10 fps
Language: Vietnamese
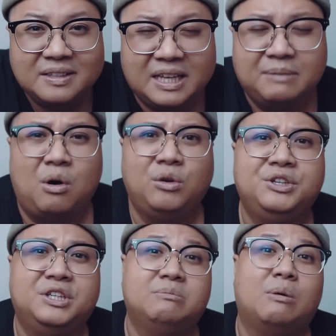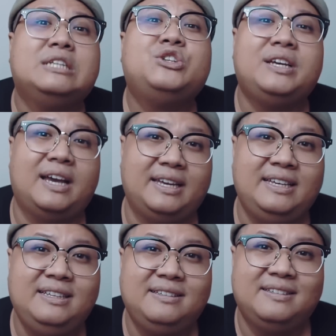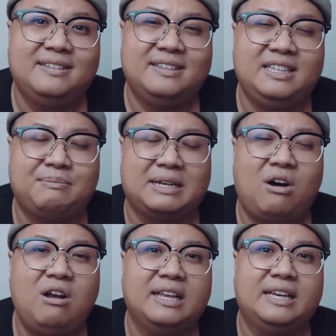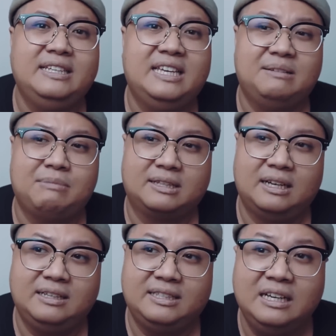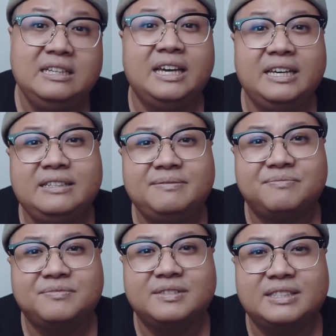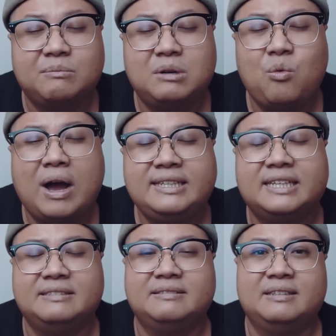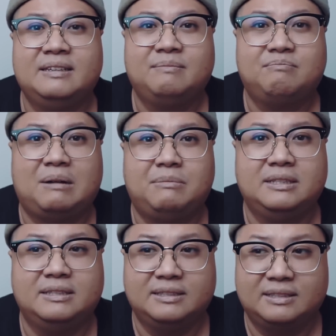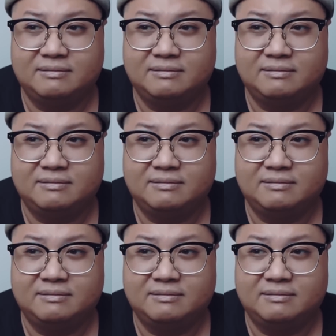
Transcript: thì mỗi người một cái suy nghĩ nhưng mà đó là những gì mà tân chứng kiến trong cái quá trình mà mình